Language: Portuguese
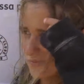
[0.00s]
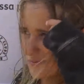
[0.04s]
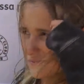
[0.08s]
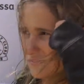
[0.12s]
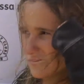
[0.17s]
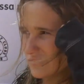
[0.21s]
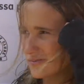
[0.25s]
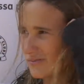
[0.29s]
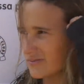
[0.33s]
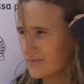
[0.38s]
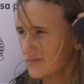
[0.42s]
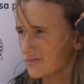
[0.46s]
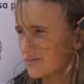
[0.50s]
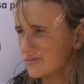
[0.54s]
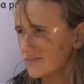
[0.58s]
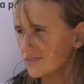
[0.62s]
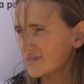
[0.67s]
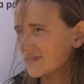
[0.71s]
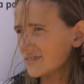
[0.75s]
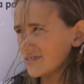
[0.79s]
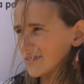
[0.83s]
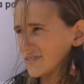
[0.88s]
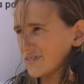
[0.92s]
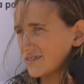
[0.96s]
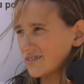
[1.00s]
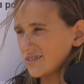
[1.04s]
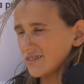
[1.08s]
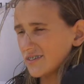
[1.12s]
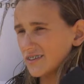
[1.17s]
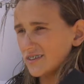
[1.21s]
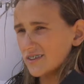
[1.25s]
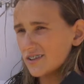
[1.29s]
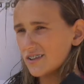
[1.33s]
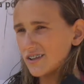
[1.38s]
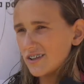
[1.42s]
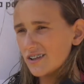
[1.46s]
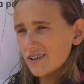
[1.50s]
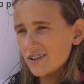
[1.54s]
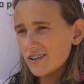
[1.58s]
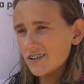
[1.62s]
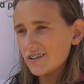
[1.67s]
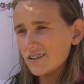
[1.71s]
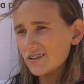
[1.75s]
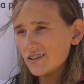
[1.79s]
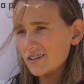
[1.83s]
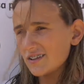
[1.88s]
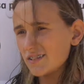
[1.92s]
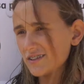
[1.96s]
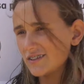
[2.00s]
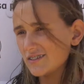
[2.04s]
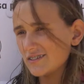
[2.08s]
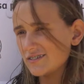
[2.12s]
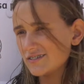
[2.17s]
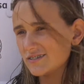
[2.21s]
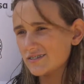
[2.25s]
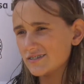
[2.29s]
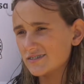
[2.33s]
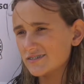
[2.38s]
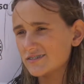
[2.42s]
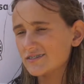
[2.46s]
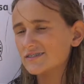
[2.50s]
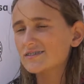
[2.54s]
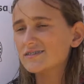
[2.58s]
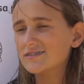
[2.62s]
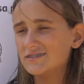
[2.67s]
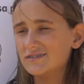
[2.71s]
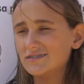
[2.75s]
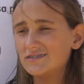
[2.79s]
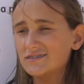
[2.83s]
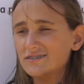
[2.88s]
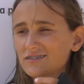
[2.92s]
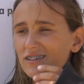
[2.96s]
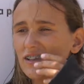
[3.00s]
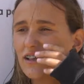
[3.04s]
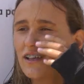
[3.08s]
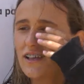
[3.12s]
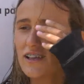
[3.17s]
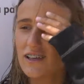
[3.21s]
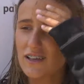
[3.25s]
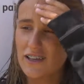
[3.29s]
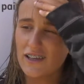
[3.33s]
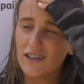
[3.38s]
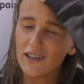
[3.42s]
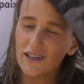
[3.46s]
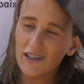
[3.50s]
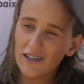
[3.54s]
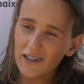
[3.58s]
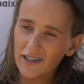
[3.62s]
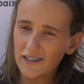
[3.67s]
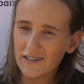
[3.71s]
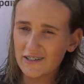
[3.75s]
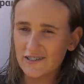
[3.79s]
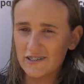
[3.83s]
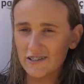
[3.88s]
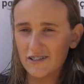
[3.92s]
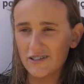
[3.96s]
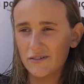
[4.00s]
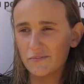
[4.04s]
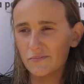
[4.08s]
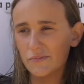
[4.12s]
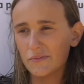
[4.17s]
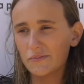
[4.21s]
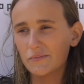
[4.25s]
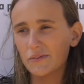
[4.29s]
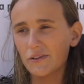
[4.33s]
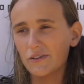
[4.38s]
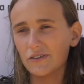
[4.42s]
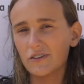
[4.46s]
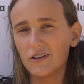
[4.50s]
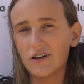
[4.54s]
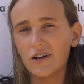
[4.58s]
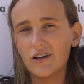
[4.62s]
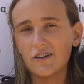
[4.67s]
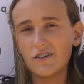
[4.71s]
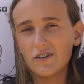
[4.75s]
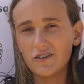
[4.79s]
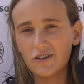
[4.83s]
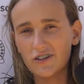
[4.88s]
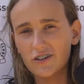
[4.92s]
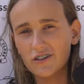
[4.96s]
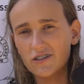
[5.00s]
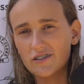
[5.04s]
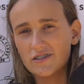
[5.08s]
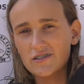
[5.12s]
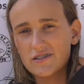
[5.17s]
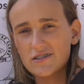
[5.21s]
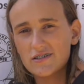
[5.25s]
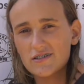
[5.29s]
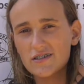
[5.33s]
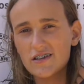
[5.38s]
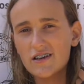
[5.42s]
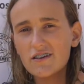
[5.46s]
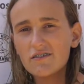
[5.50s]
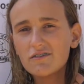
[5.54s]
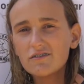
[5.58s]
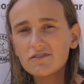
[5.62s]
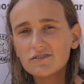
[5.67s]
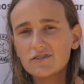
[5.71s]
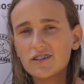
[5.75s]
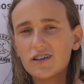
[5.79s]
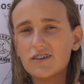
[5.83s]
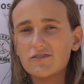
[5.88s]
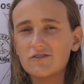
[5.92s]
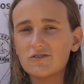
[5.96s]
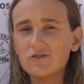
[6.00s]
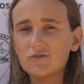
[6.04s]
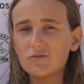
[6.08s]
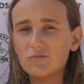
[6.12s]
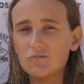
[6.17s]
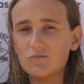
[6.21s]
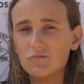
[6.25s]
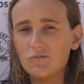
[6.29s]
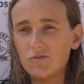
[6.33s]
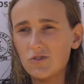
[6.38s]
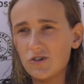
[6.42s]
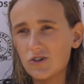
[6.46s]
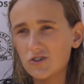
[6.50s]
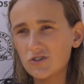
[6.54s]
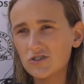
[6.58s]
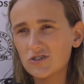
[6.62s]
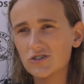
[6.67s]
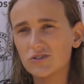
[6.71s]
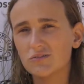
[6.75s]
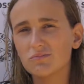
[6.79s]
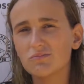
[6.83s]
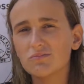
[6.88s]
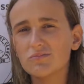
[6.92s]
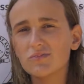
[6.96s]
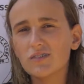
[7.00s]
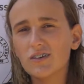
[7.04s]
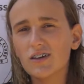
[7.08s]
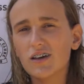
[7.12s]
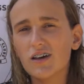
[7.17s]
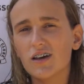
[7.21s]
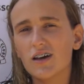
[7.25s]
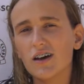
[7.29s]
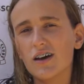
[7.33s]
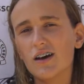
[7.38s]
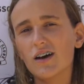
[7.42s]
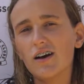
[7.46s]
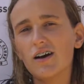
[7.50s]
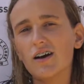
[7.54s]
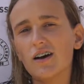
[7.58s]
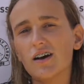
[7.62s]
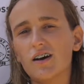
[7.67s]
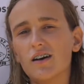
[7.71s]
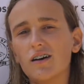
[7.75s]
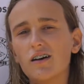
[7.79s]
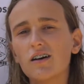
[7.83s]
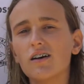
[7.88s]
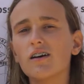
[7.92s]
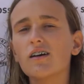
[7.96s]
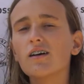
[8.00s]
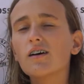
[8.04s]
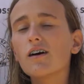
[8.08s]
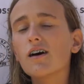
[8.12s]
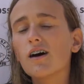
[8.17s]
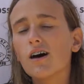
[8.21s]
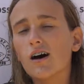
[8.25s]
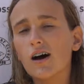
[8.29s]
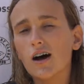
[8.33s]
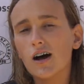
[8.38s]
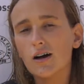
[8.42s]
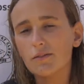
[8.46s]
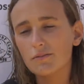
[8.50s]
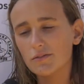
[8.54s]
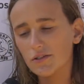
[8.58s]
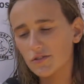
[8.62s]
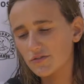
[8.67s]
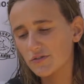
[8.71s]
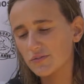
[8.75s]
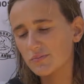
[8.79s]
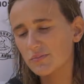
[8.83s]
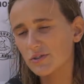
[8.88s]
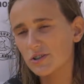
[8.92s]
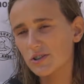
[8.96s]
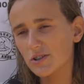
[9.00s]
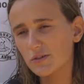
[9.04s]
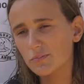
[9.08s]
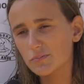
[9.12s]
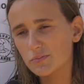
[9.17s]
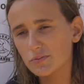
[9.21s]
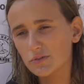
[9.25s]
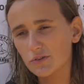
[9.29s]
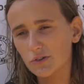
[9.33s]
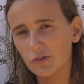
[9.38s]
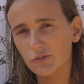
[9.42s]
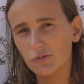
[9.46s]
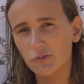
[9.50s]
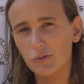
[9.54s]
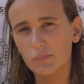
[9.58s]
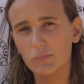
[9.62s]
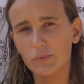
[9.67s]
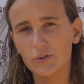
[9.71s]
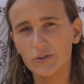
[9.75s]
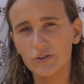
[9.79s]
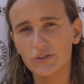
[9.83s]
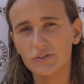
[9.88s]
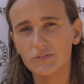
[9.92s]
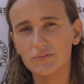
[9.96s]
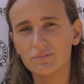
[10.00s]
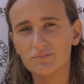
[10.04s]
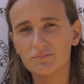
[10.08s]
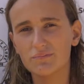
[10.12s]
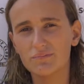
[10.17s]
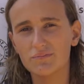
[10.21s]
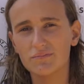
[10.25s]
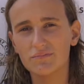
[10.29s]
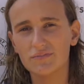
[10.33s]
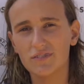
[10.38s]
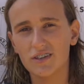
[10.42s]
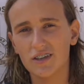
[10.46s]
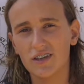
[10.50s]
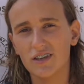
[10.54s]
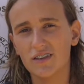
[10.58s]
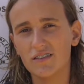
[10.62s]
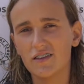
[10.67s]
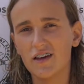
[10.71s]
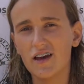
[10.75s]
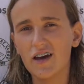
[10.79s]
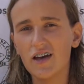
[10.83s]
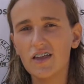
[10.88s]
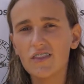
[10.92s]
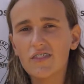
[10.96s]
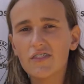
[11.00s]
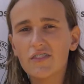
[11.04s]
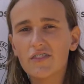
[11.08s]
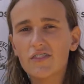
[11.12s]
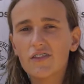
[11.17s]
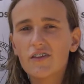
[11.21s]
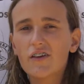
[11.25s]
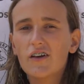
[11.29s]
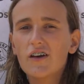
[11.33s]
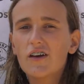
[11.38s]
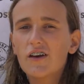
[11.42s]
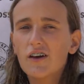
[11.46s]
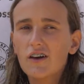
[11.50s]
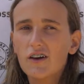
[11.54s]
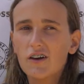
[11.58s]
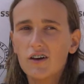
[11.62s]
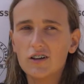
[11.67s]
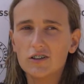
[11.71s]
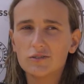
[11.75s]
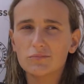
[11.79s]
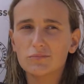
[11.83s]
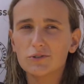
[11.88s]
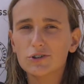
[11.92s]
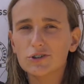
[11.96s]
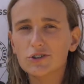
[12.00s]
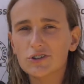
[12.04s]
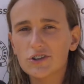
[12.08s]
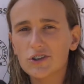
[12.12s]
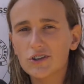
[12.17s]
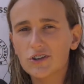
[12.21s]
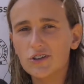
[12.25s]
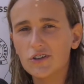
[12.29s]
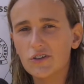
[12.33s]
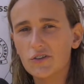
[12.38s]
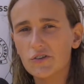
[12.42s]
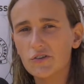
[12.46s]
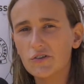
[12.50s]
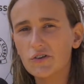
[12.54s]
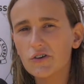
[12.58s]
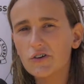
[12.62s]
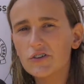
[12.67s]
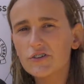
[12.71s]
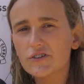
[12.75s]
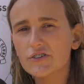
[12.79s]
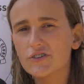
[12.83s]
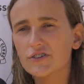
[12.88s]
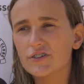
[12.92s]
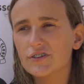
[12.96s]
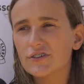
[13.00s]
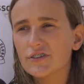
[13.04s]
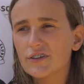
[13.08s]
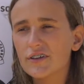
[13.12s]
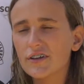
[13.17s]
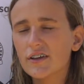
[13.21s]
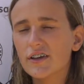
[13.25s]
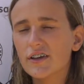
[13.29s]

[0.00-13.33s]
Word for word: Gostarias de agradecer a alguém por ter-te ajudado a chegar a este prémio? Quero agradecer em primeiro lugar à organização, estava ótimo, à, à minha família por todo o apoio que me têm dado, aos meus treinadores,